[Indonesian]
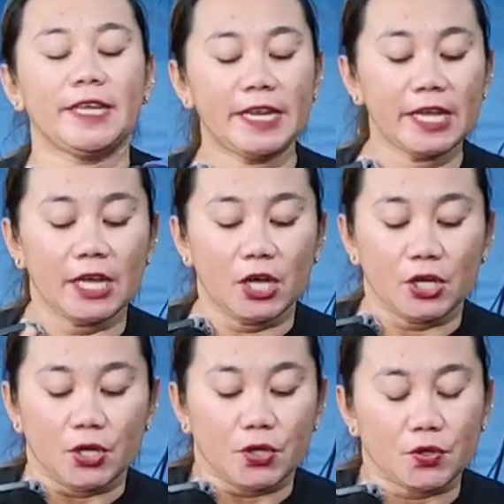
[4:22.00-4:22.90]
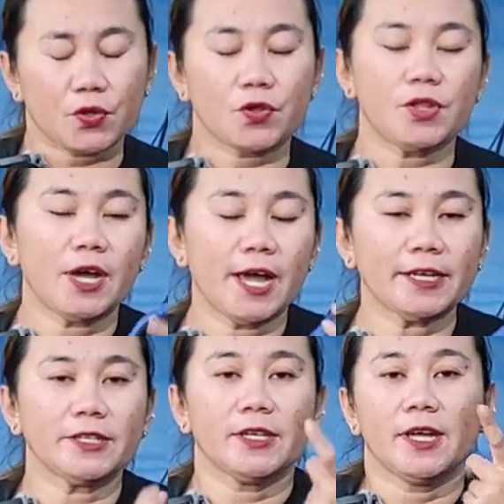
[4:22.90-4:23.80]
Jadi
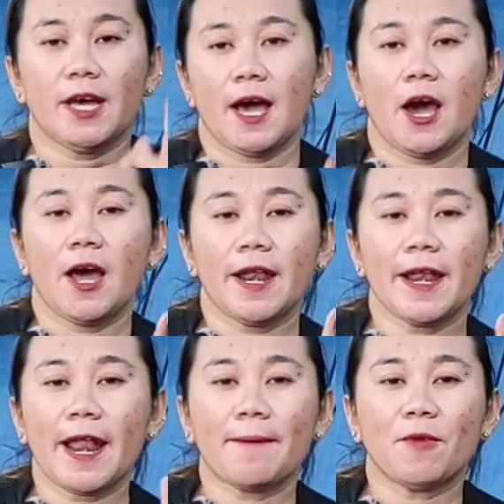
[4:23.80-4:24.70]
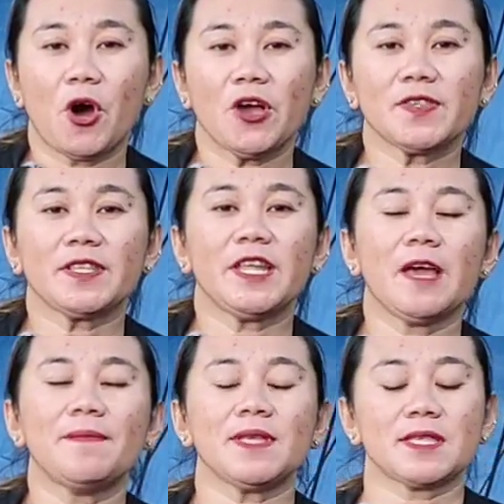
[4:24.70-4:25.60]
dengan 6 os
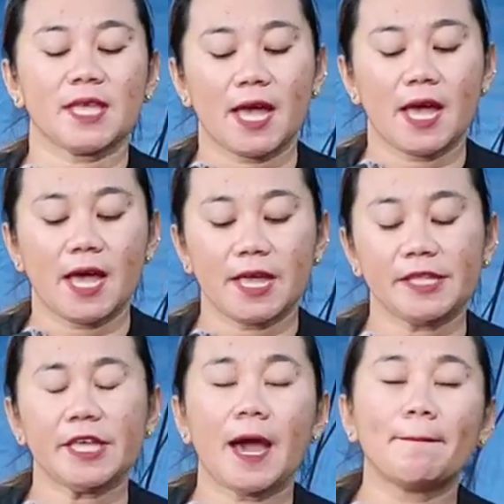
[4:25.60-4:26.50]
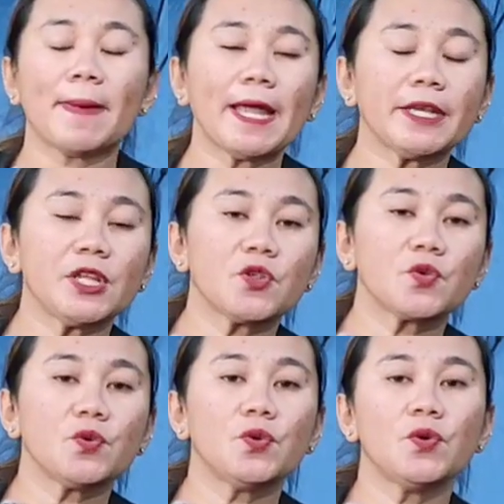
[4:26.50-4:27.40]
dia bisa nyaman di
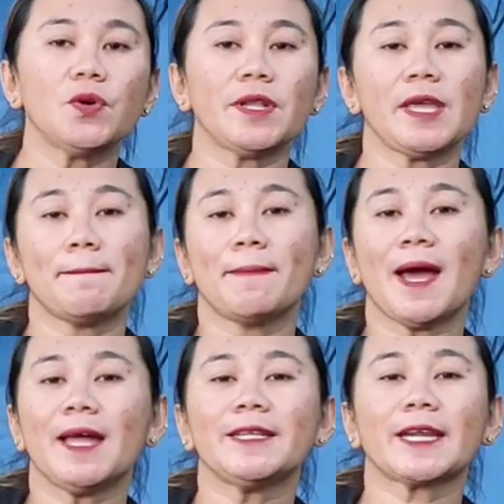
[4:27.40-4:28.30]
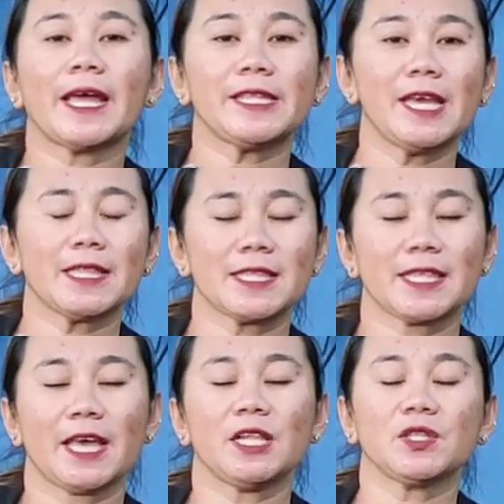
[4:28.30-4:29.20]
suhu 5 derajat
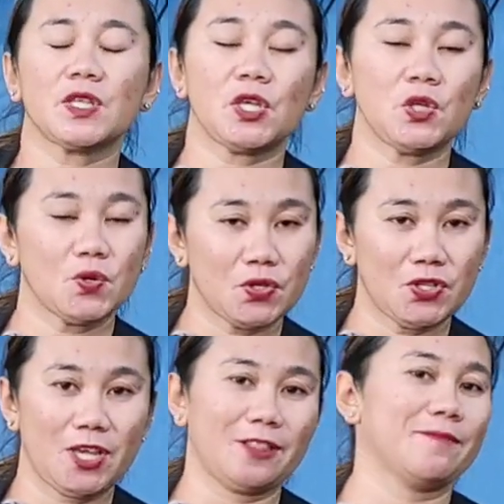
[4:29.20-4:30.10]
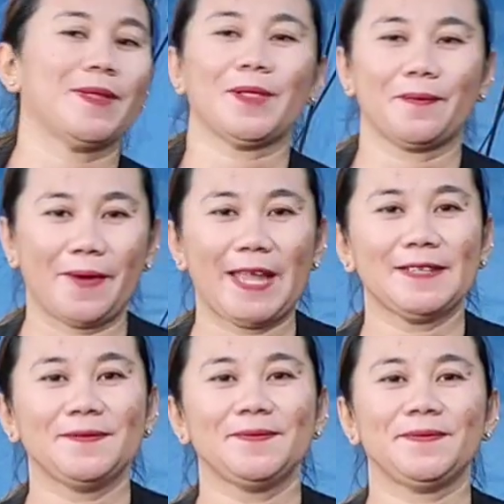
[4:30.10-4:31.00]
Celcius ya teman-teman.